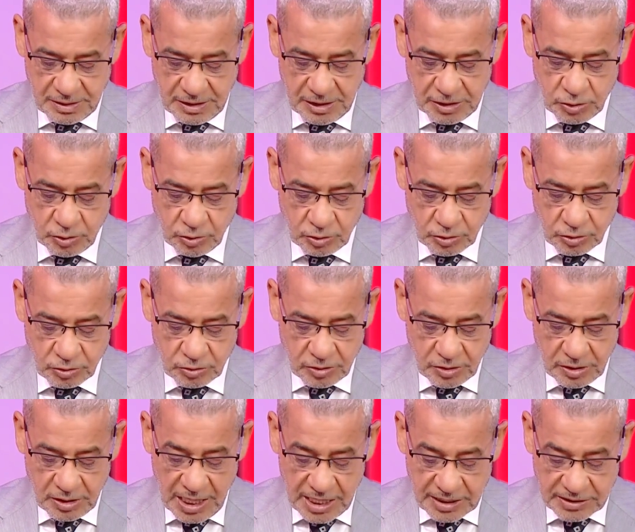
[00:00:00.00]
مصري
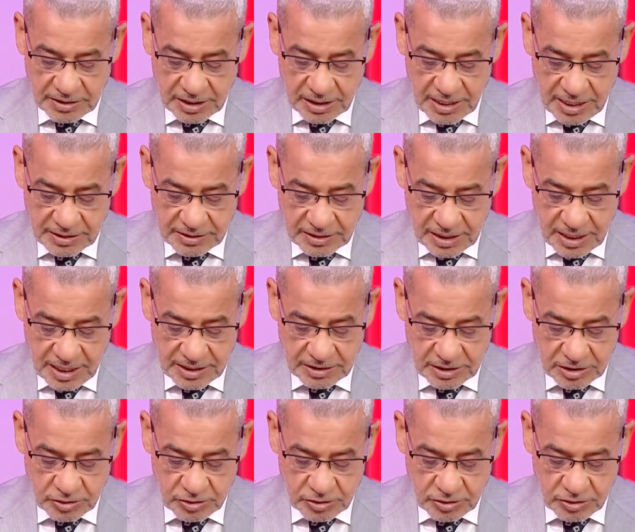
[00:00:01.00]
لحظه لحظه لحظه